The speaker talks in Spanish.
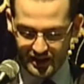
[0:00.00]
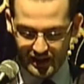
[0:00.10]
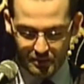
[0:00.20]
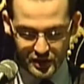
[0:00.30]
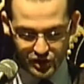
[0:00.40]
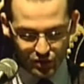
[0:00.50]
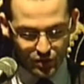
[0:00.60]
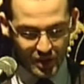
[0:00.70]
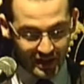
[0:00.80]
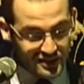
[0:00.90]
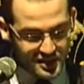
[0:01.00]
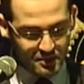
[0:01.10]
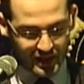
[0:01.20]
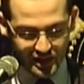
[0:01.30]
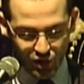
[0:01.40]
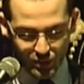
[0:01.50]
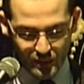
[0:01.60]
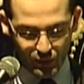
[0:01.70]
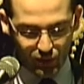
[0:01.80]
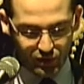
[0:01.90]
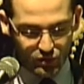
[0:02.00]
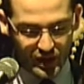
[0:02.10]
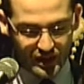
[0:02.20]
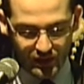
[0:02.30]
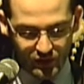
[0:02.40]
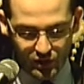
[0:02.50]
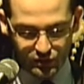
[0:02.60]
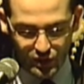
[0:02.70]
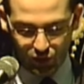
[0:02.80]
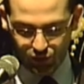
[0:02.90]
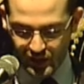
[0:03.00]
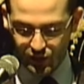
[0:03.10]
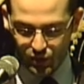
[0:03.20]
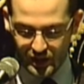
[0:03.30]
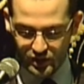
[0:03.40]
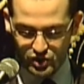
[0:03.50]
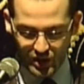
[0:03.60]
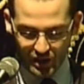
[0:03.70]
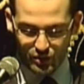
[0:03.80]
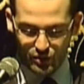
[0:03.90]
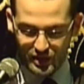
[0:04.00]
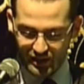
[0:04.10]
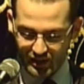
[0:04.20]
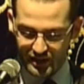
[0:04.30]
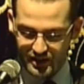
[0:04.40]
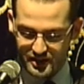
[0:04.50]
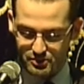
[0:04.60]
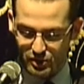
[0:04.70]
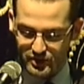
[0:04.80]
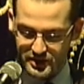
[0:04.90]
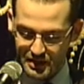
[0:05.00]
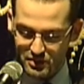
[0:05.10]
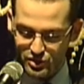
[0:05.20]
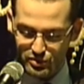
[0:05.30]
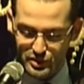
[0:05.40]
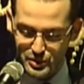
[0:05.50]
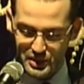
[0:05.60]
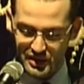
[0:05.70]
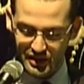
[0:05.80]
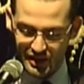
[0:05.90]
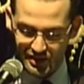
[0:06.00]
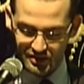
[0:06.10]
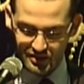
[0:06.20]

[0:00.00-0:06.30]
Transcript: La admisión de una mancha en María hubiera producido un escándalo entre los fieles y hubiera chocado con la idea que se profesaba sobre su santidad.